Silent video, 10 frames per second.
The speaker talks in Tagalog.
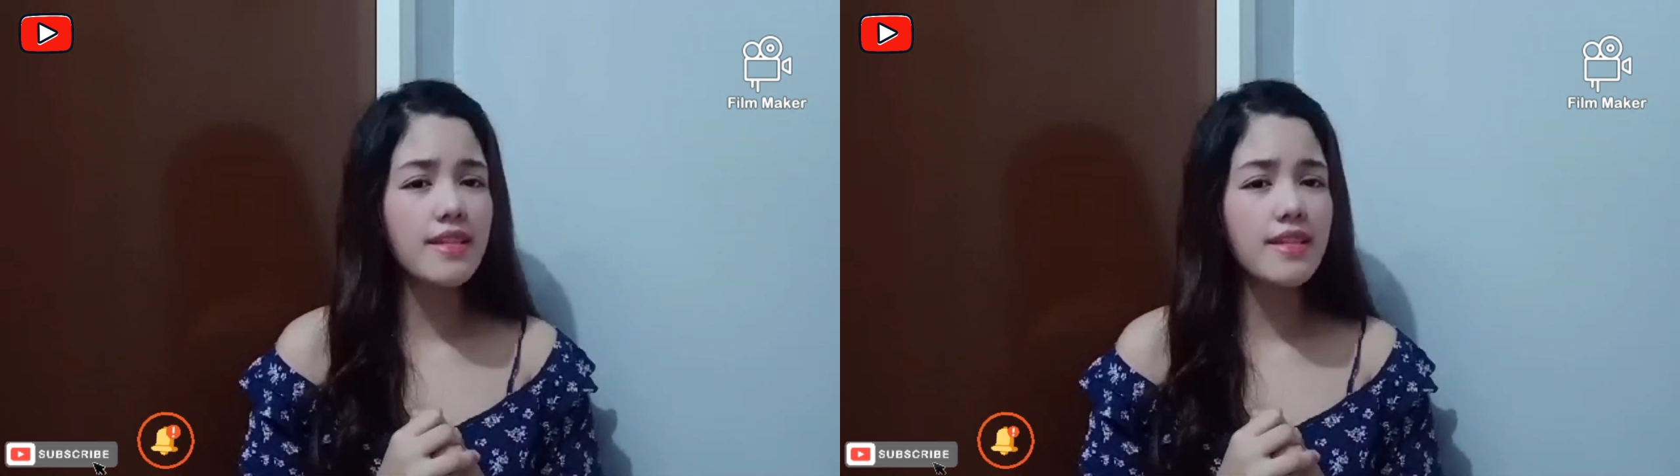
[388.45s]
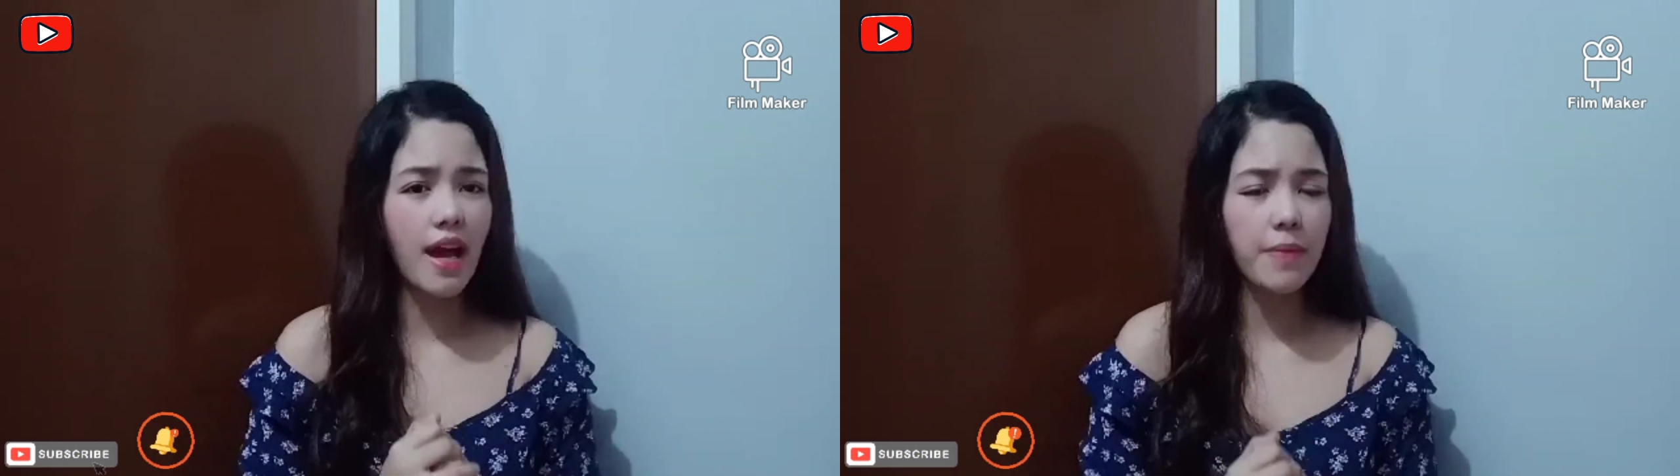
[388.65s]

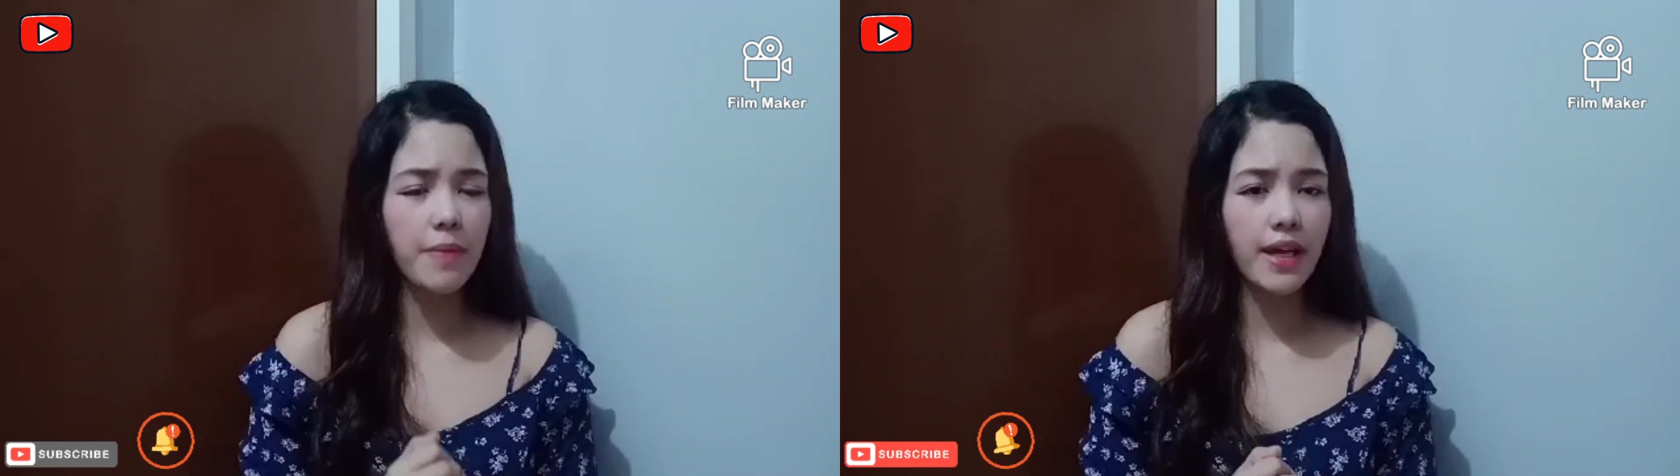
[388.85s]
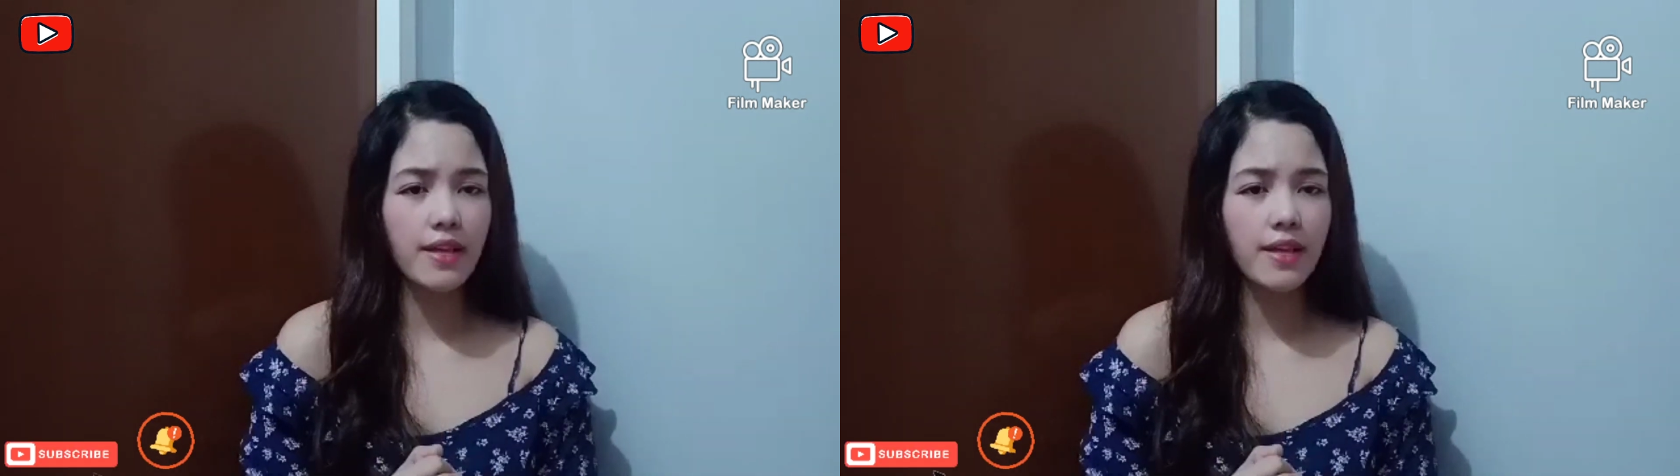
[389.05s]
na
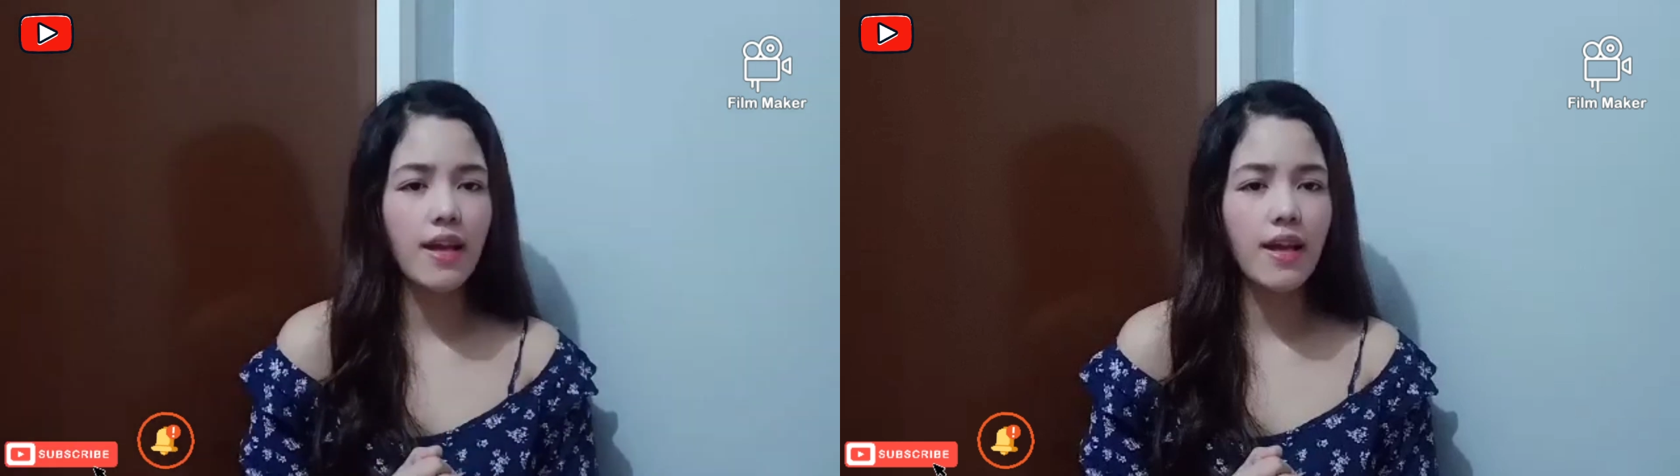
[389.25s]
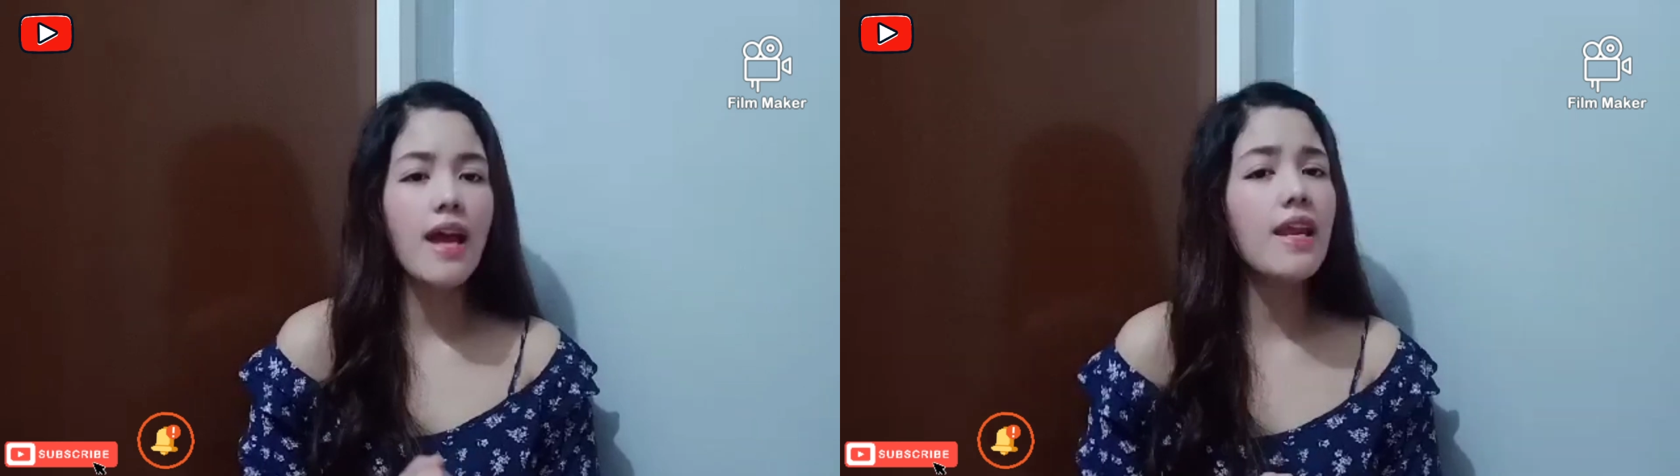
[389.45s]

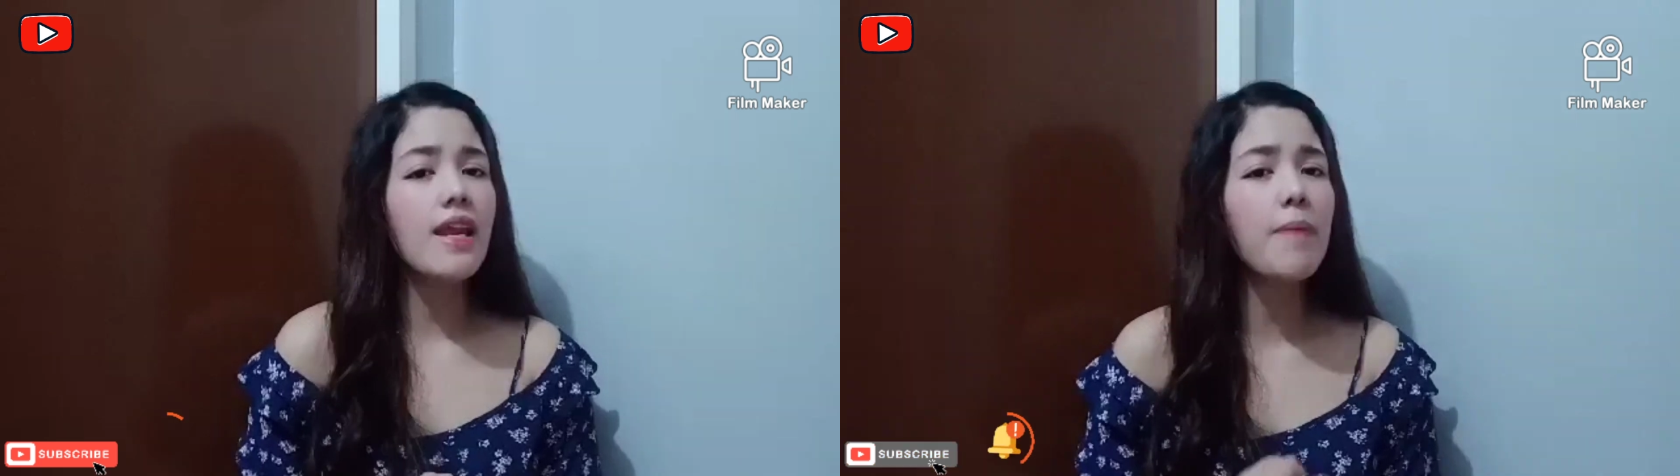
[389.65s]
nagsasabing,